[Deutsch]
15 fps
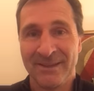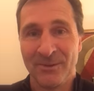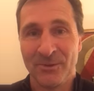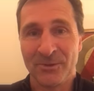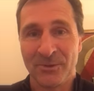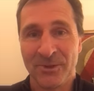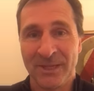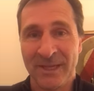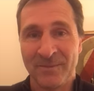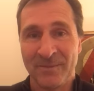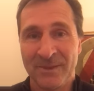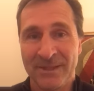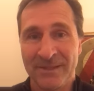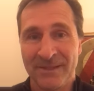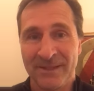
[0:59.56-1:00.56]
Unternehmen,
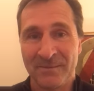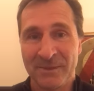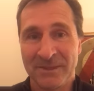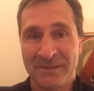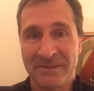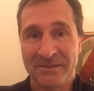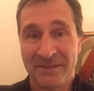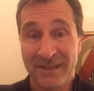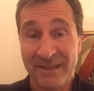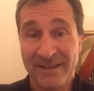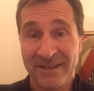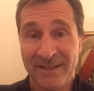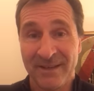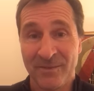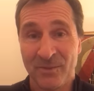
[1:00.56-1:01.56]
die damit
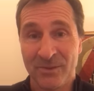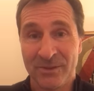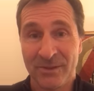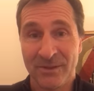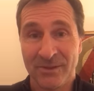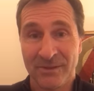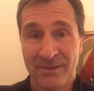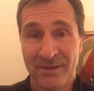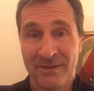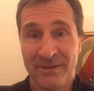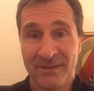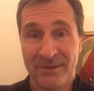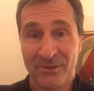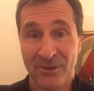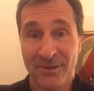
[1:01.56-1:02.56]
teilnehmen und die dort
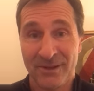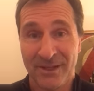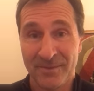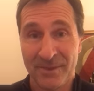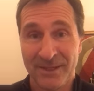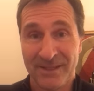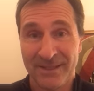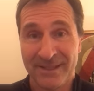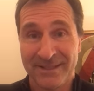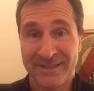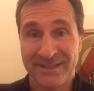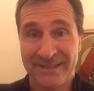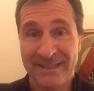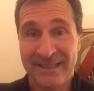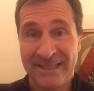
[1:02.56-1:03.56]
äh, tolle Arbeit
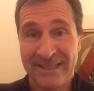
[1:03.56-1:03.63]
leisten,